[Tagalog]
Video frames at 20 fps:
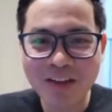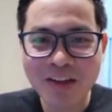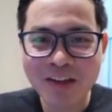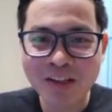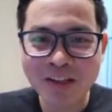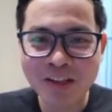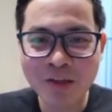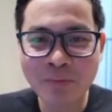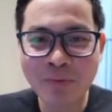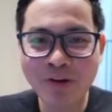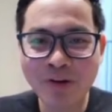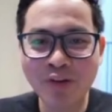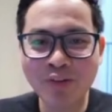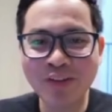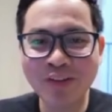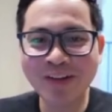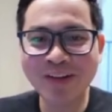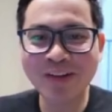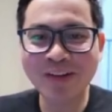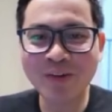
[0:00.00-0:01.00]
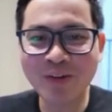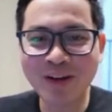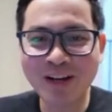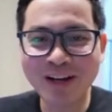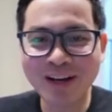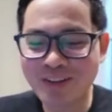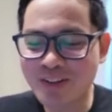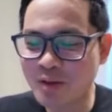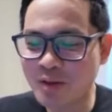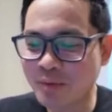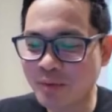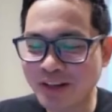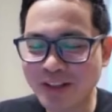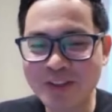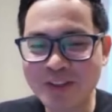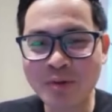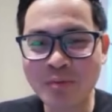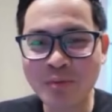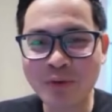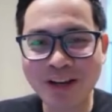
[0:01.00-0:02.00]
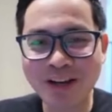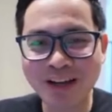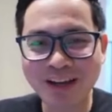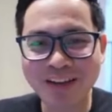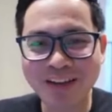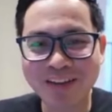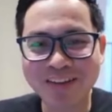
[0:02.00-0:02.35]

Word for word: Hindi pa rin ako naniniwala na sabay nagsimula eh.